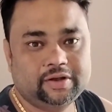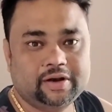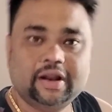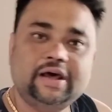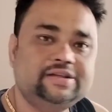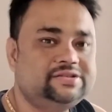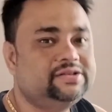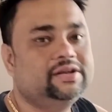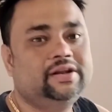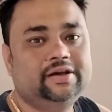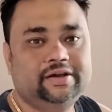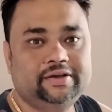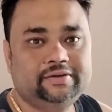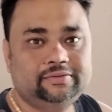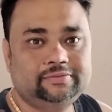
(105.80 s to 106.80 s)

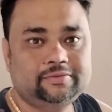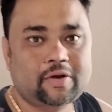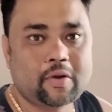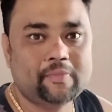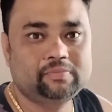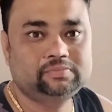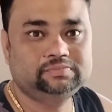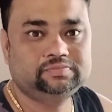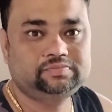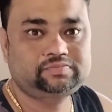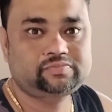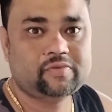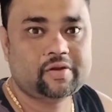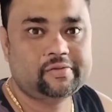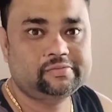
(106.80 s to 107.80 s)
नहीं मुझे
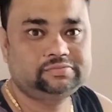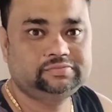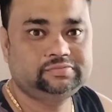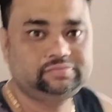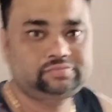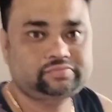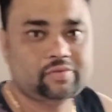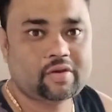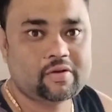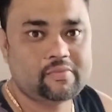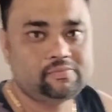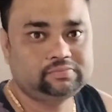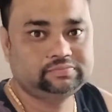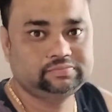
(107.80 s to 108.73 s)
लगता है इस होटल का ही